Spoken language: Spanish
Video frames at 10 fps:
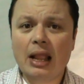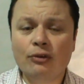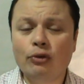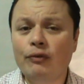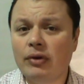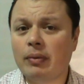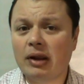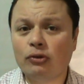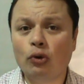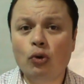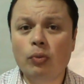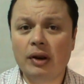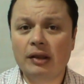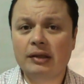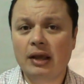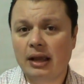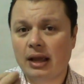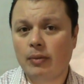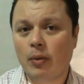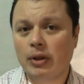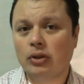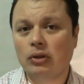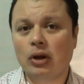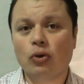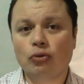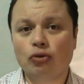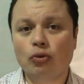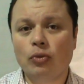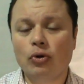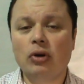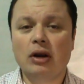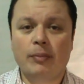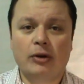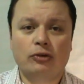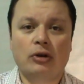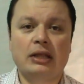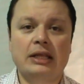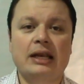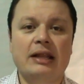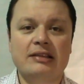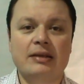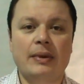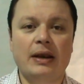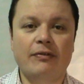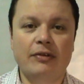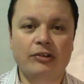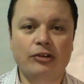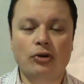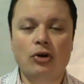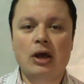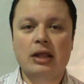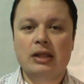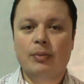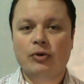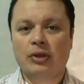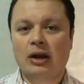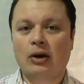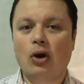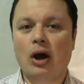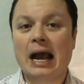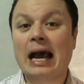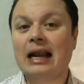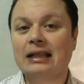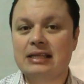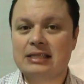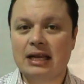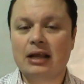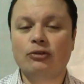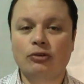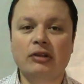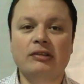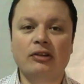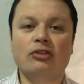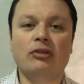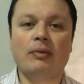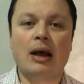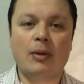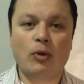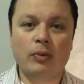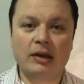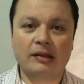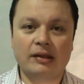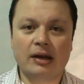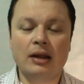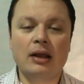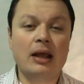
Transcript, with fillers: Son fibras solubles que al momento del consumo la persona tiene ese beneficio de poder garantizar que su intestino se va a movilizar.